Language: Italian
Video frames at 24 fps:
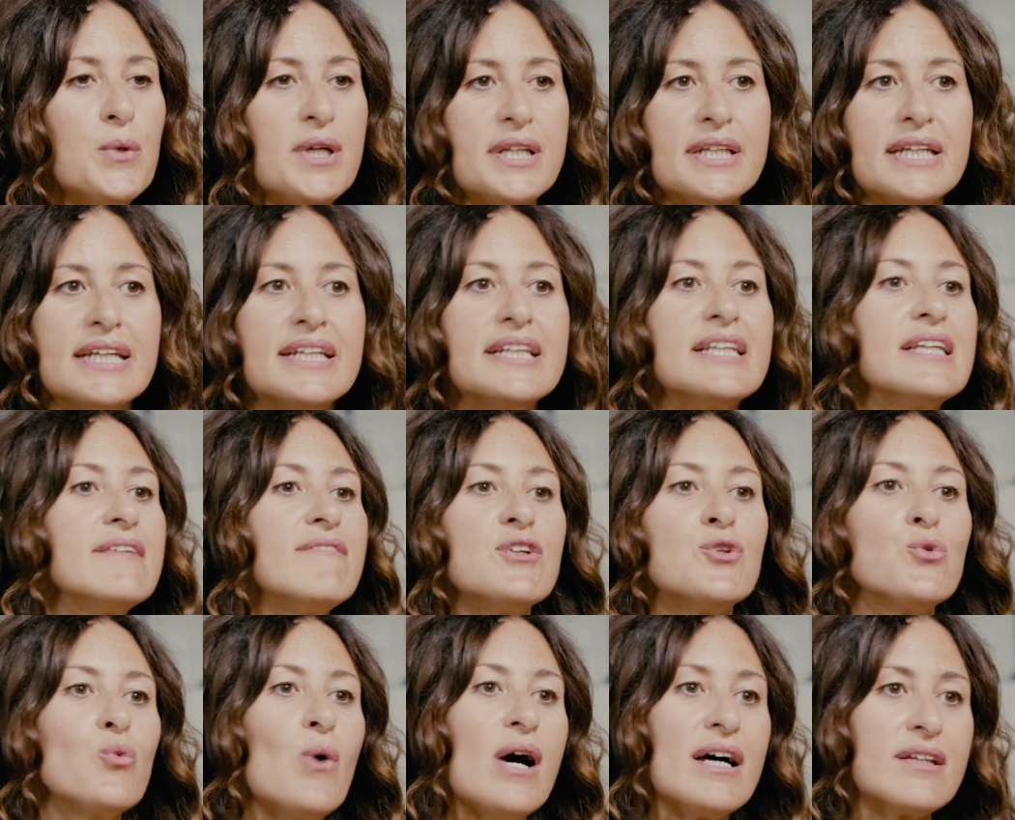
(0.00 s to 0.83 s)
Quindi
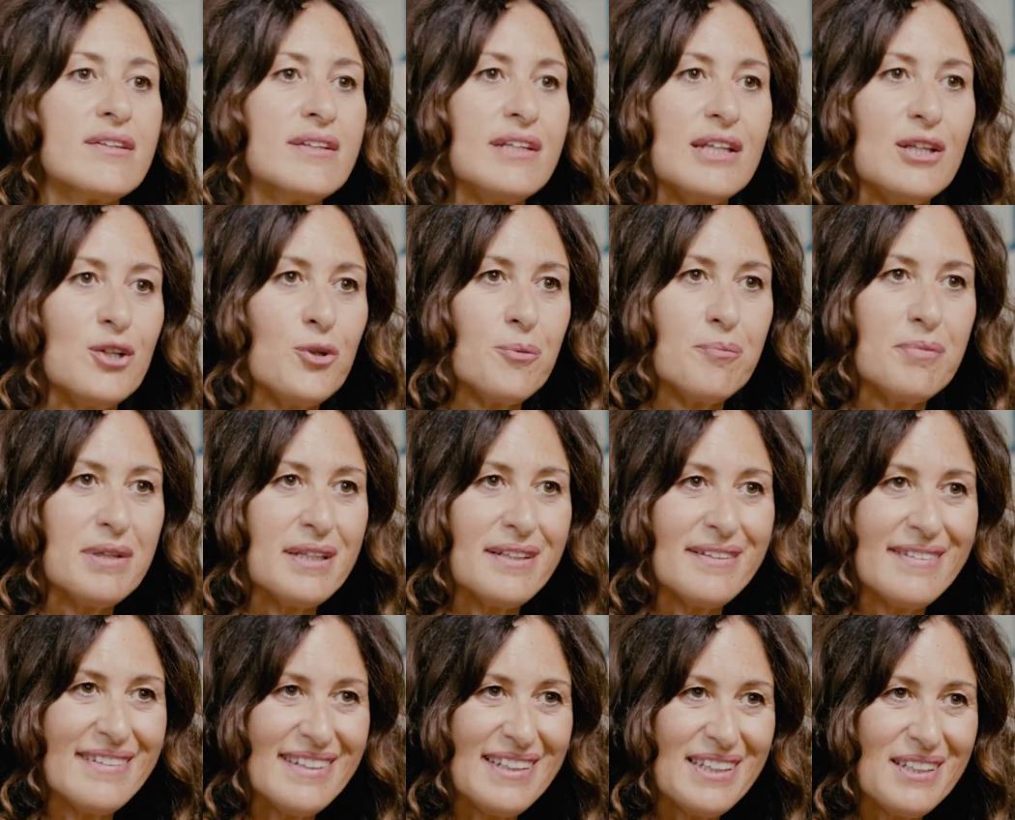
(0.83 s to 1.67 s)
individuati gli
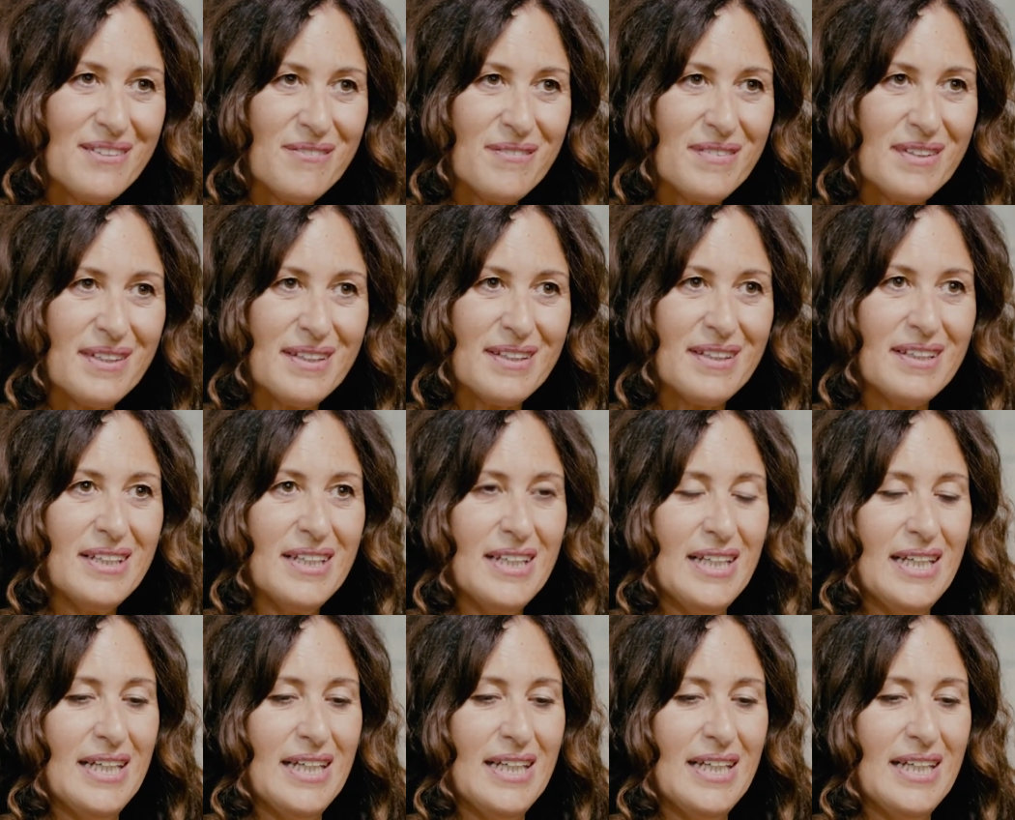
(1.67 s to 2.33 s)
obiettivi